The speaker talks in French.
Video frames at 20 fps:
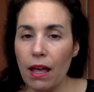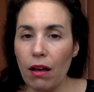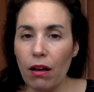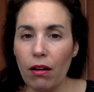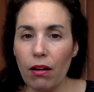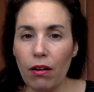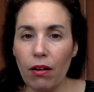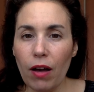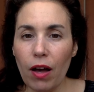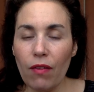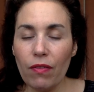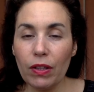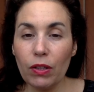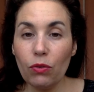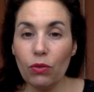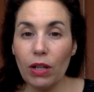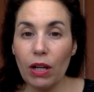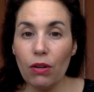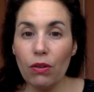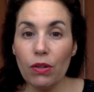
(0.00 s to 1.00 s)
euh, avec
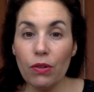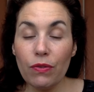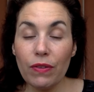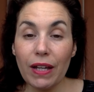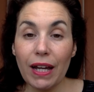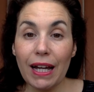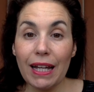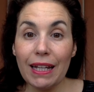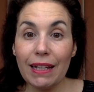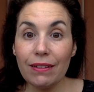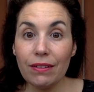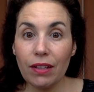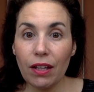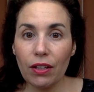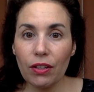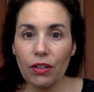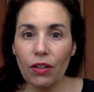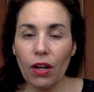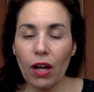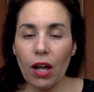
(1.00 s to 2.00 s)
de l'aloe vera à
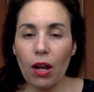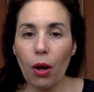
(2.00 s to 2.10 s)
l'intérieur.